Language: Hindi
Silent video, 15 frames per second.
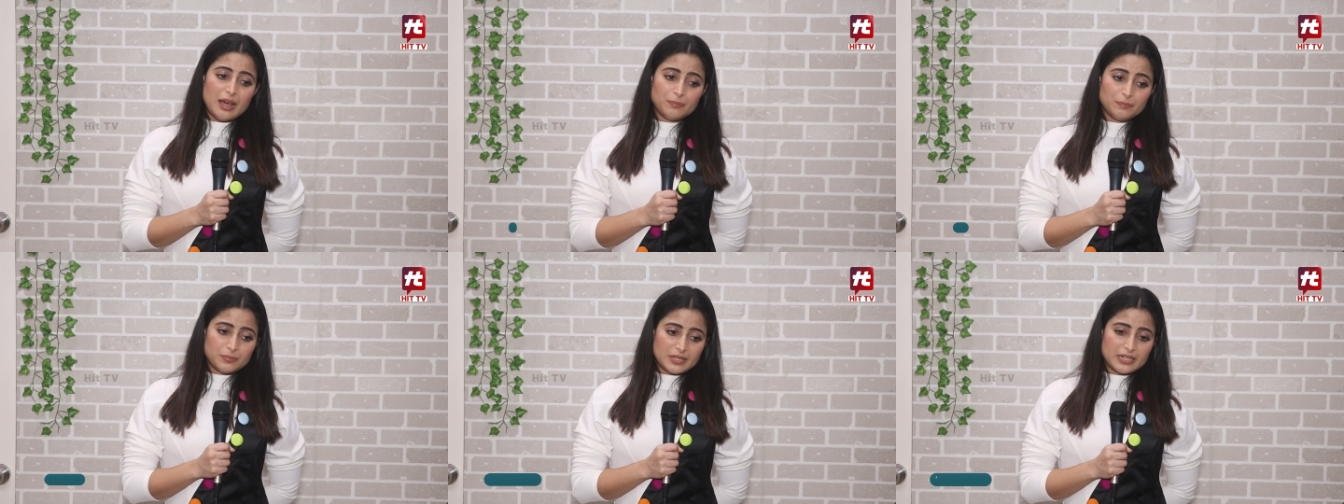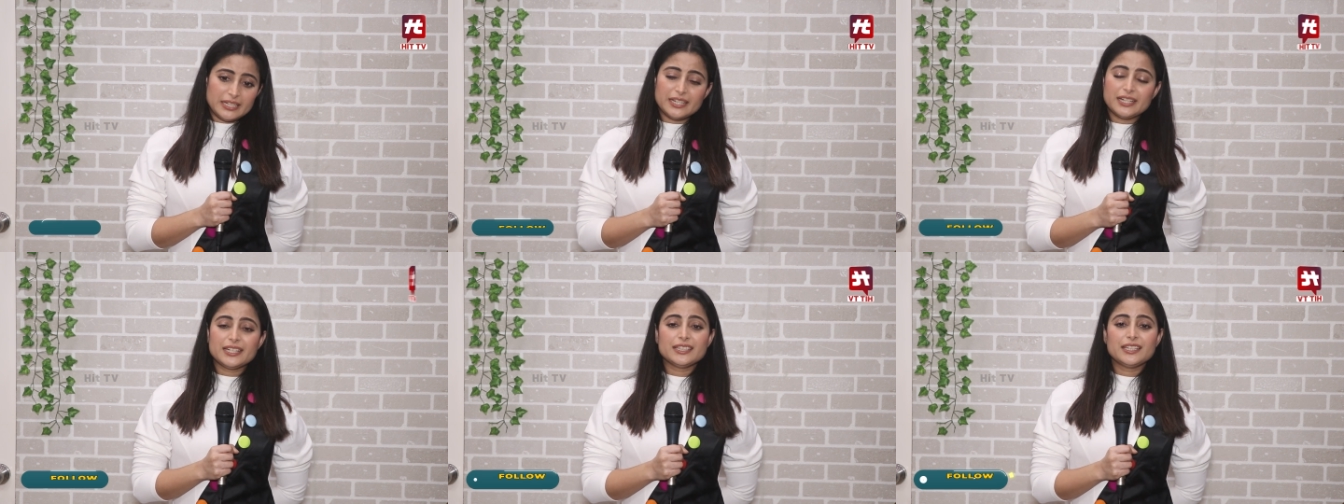आप
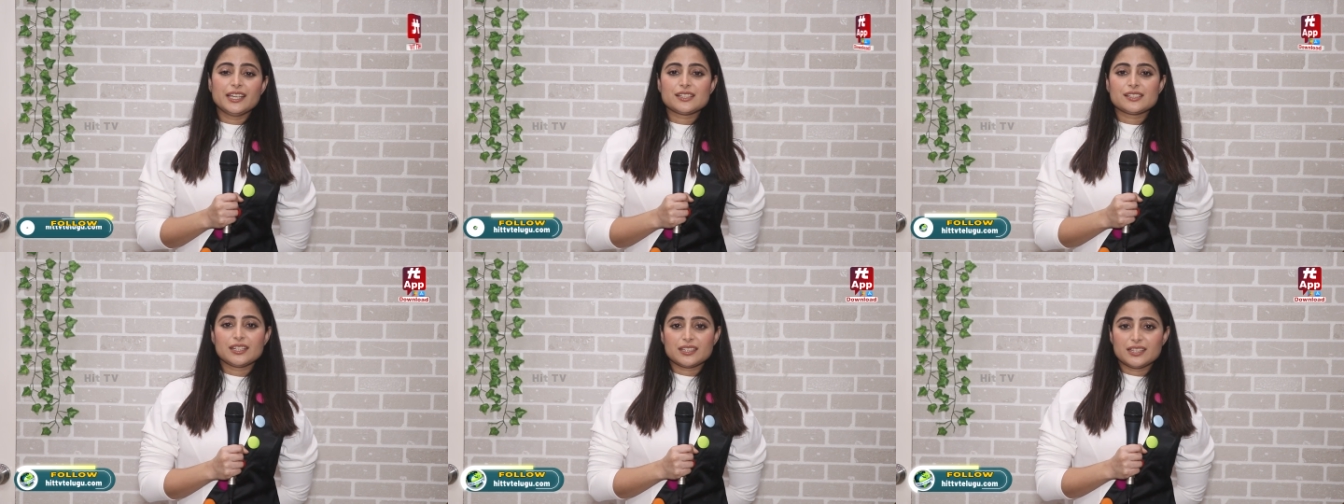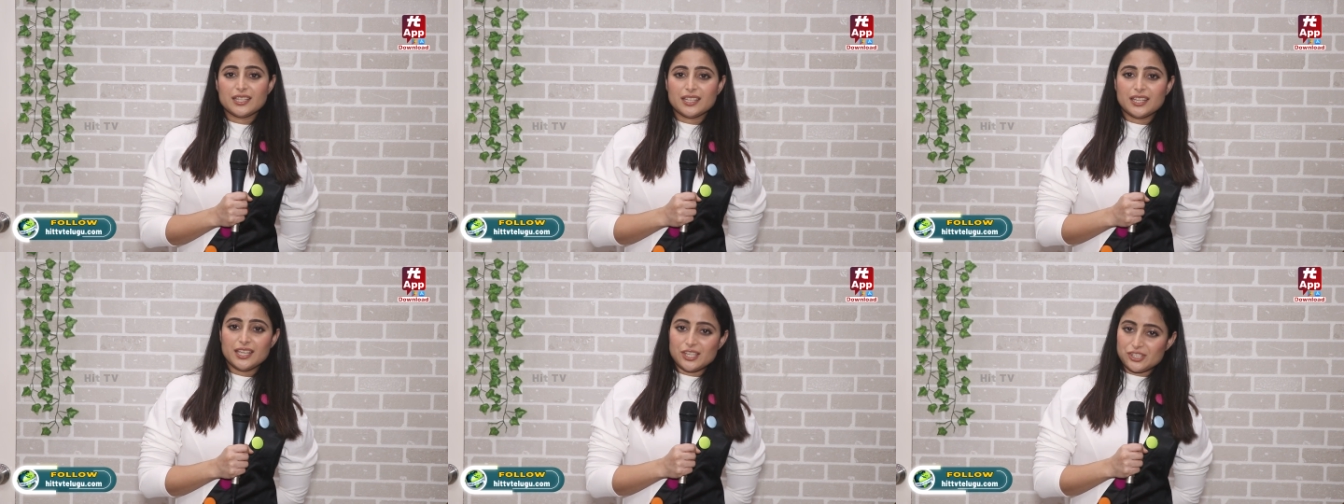क्लियरली देख सकते
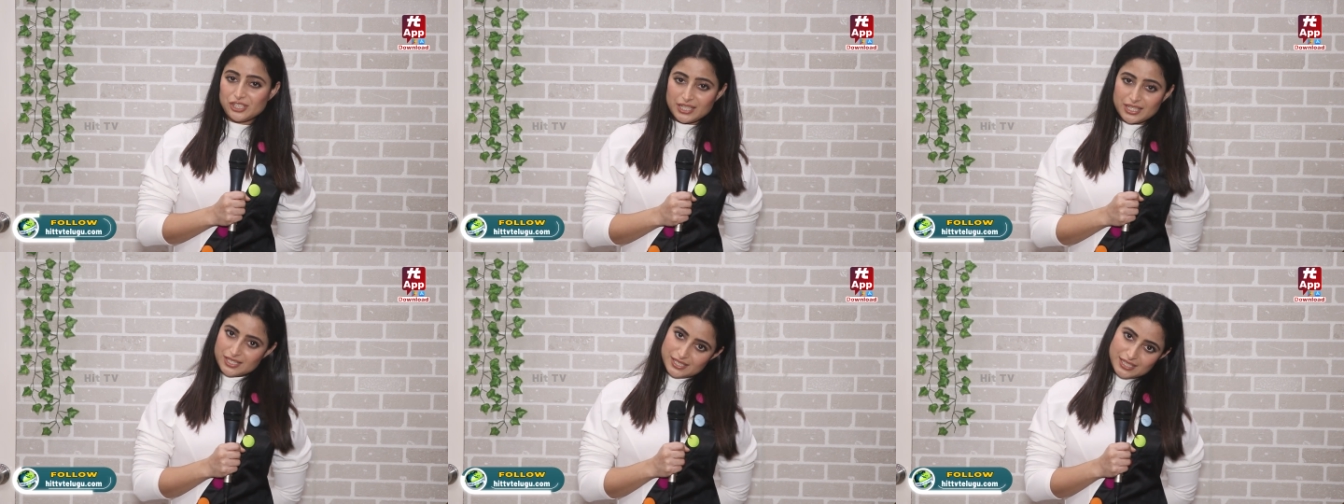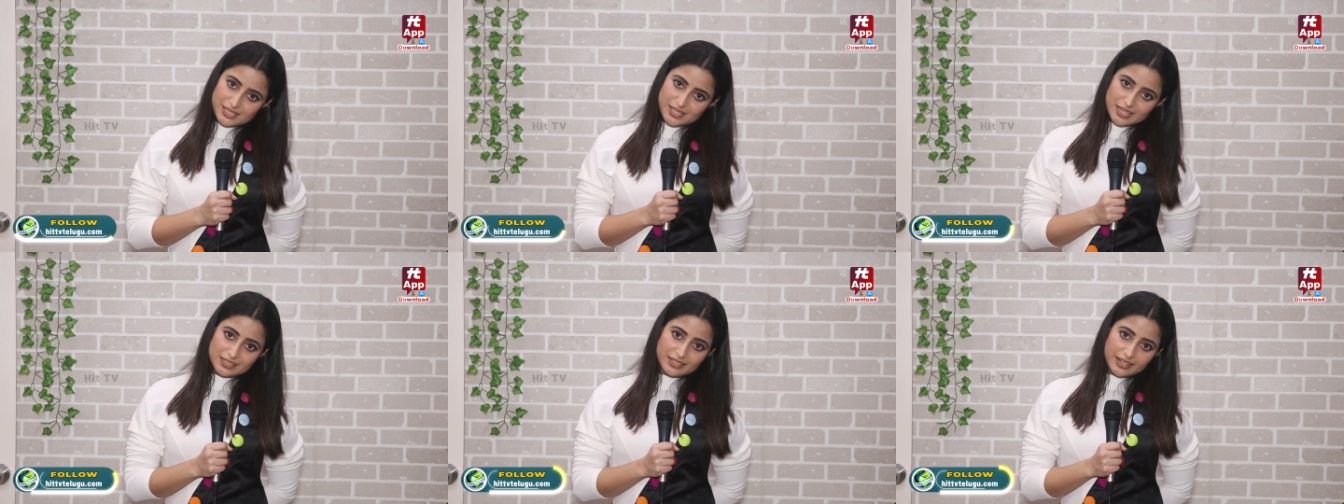हैं कि ईशा किसके
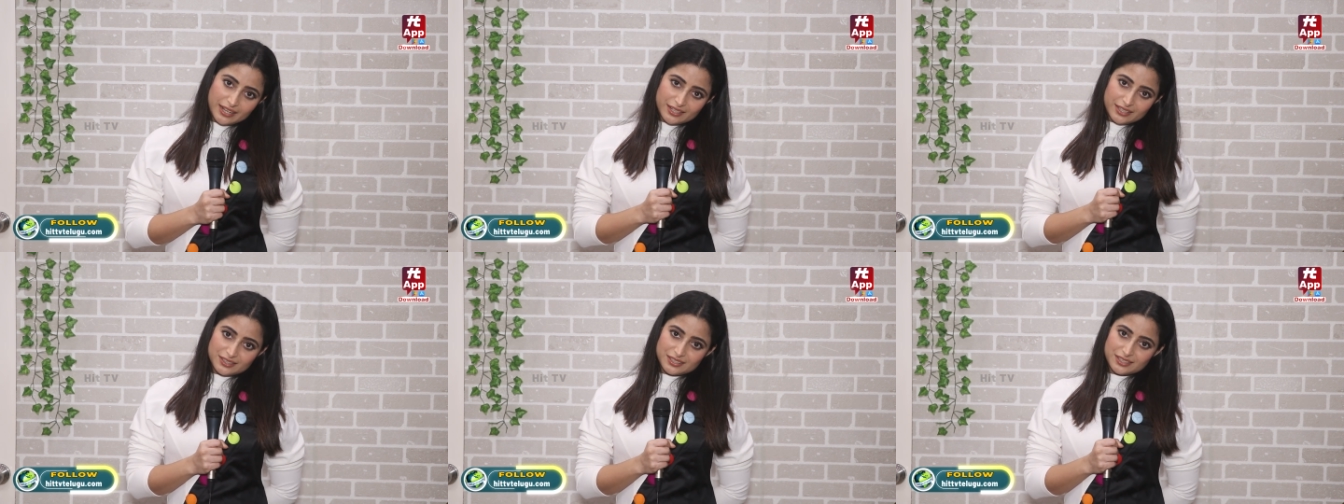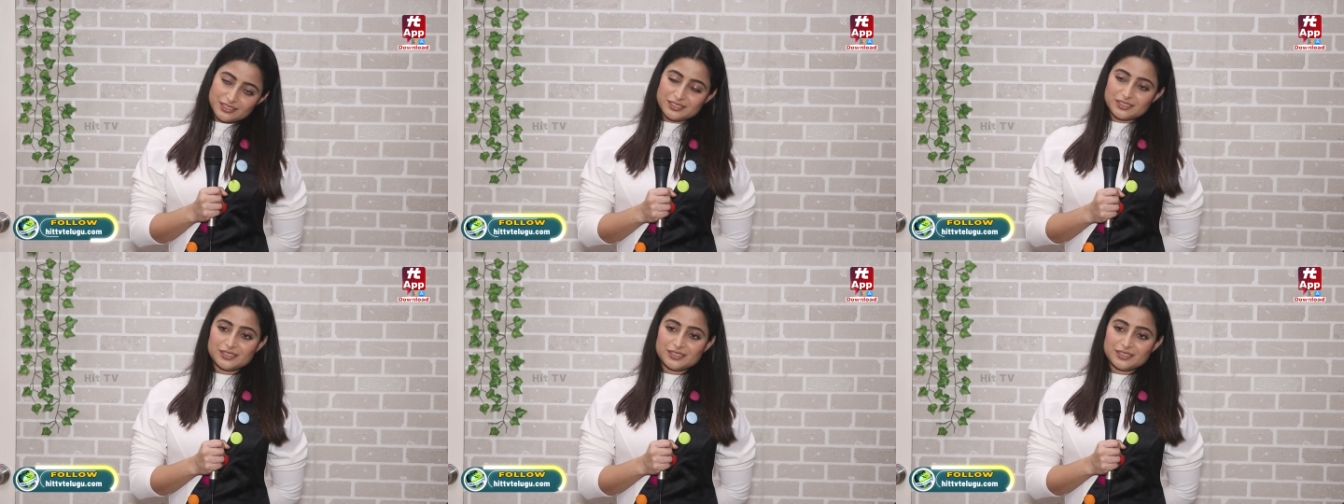साथ रह रही थी